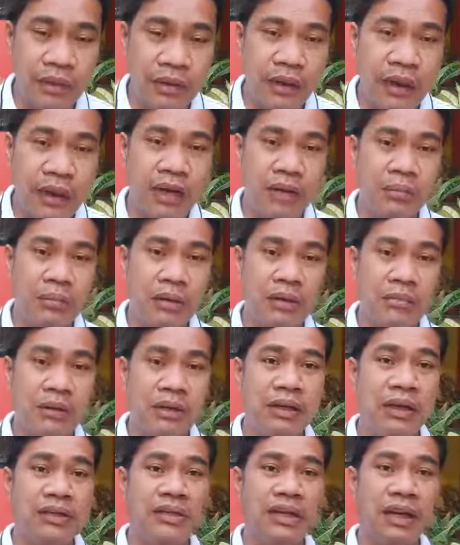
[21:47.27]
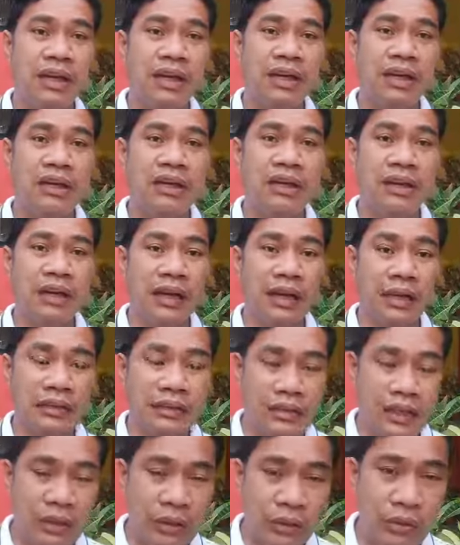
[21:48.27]
ang magbigay sa akin ng lakas
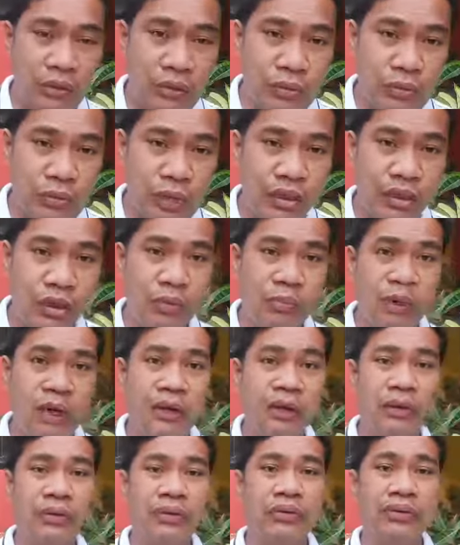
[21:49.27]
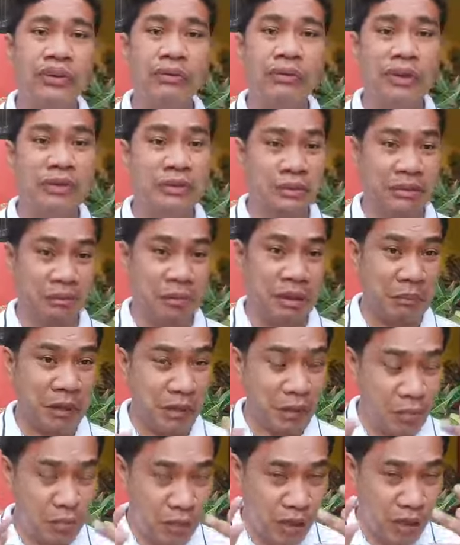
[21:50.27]
ng loob, ikaw Panginoon, di ba? May
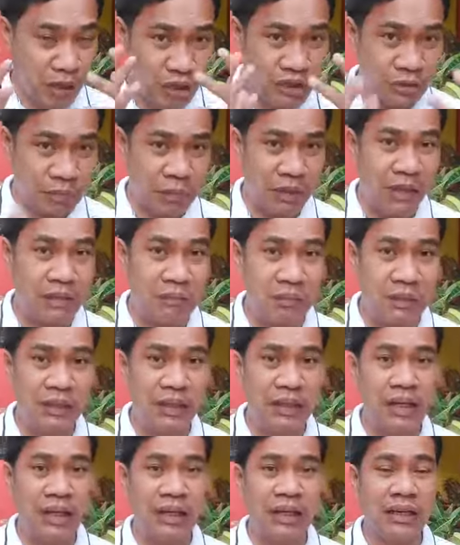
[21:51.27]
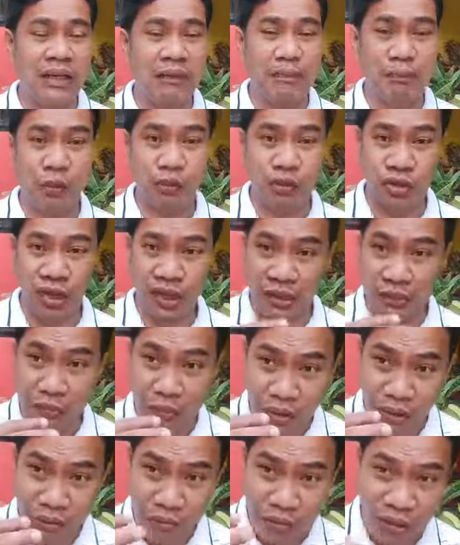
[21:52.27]
parang mayroon siya pang panalangin na puksain
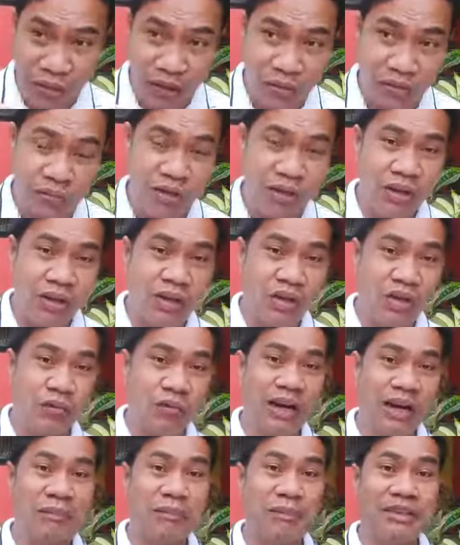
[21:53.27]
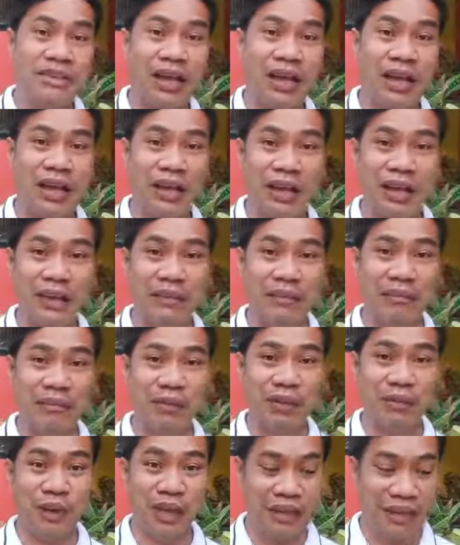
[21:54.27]
mo ang mga um, umaapi sa akin, di
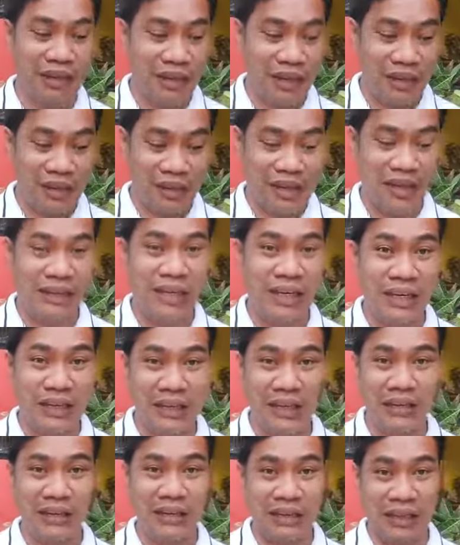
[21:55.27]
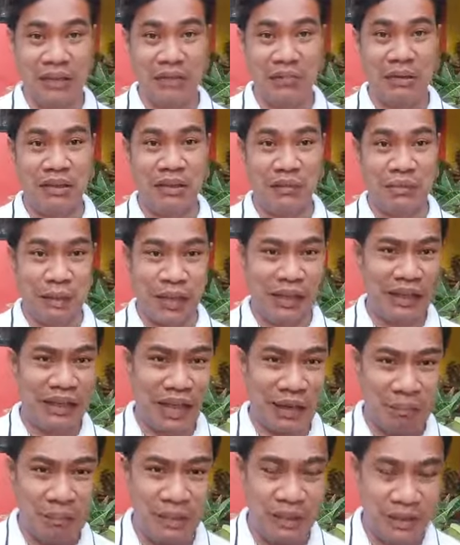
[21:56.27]
ba? Na talagang tilabaga parang
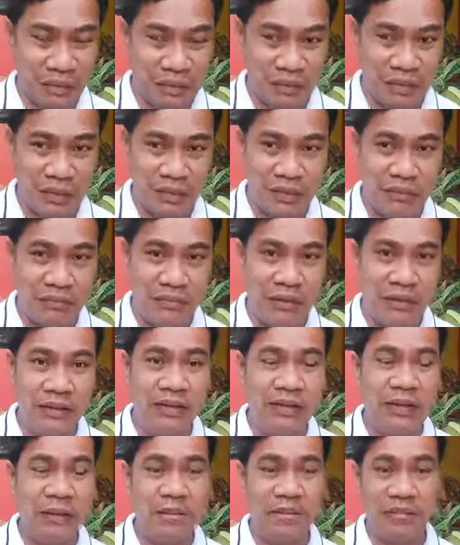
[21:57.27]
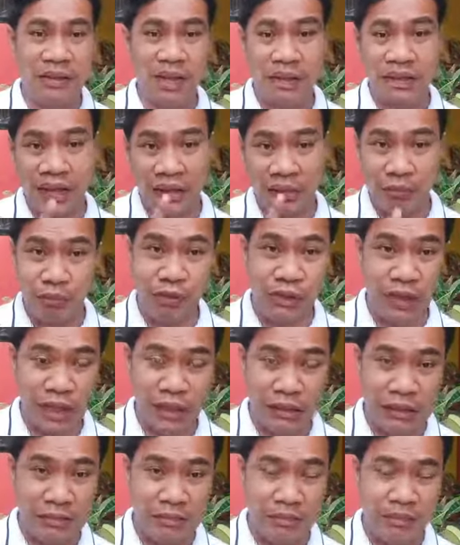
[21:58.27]
api-api si David. Tandaan po
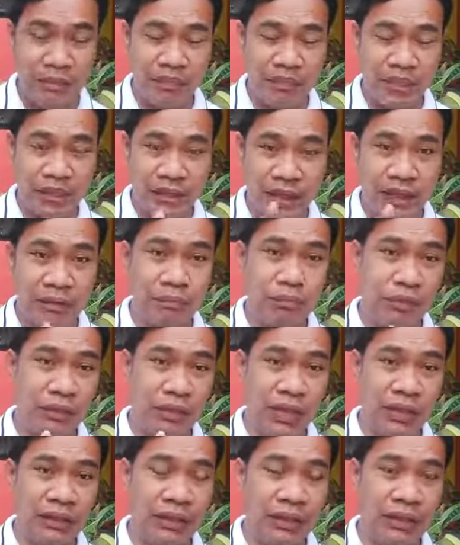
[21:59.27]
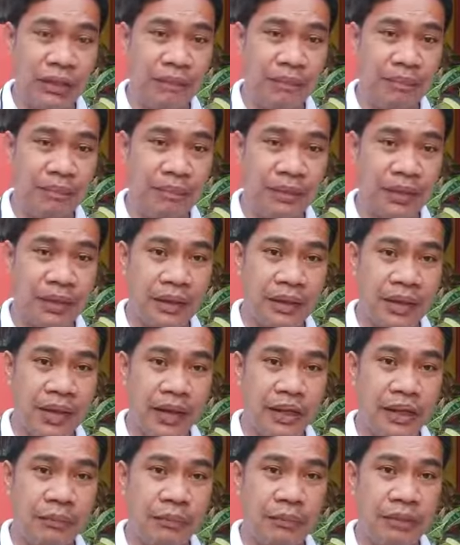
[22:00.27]
natin, tandaan po natin na ah.
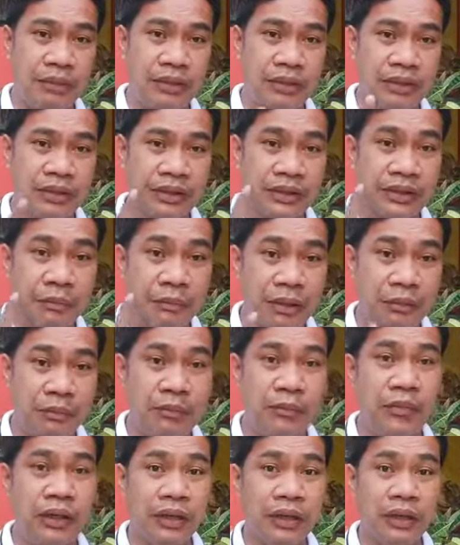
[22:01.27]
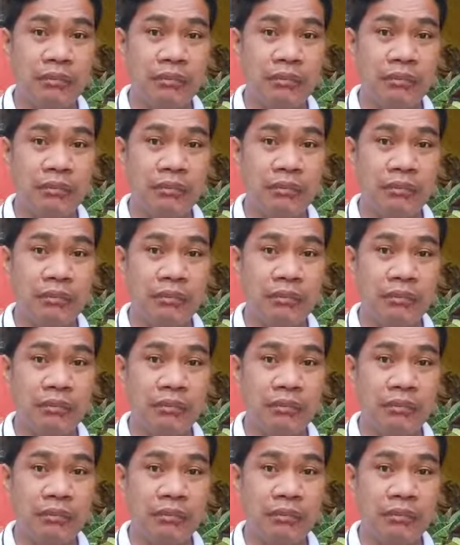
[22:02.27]
ano po, si David po ay